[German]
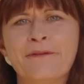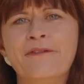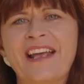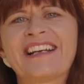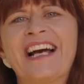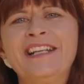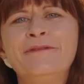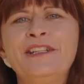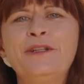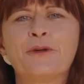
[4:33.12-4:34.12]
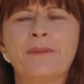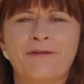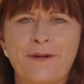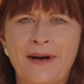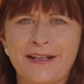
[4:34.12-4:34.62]
Wer kein Video mehr
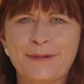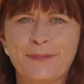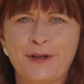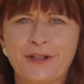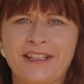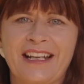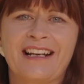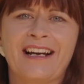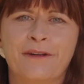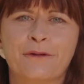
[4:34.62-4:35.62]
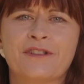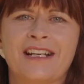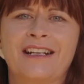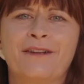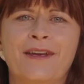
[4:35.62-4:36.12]
verpassen möchte, der kann
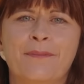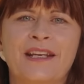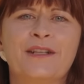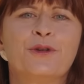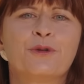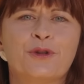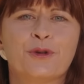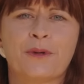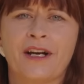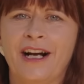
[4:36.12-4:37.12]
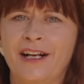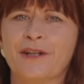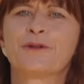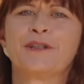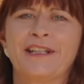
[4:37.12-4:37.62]
unseren Querbeet YouTube-Kanal
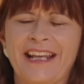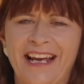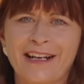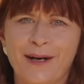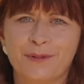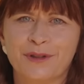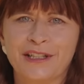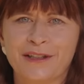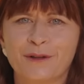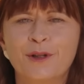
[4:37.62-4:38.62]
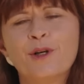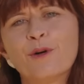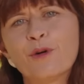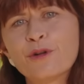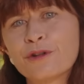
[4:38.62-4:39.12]
natürlich gern abonnieren.
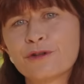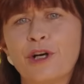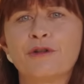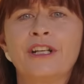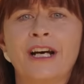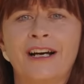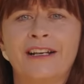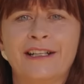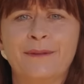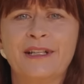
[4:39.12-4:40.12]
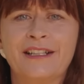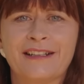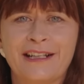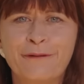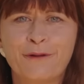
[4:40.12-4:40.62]
Und schaut in der ARD
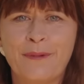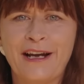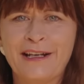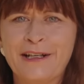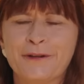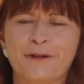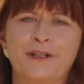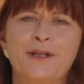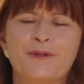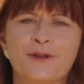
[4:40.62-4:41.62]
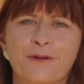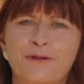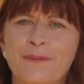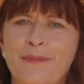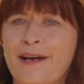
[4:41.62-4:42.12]
Mediathek vorbei, dort gibt es noch
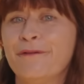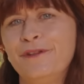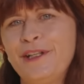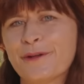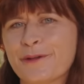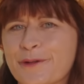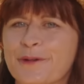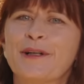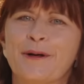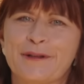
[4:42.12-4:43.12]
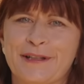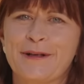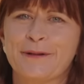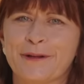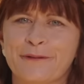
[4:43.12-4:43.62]
viel mehr Videos und auch
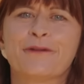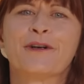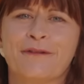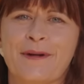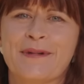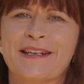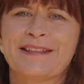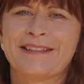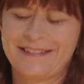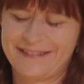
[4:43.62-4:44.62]
Sendungen von Querbeet.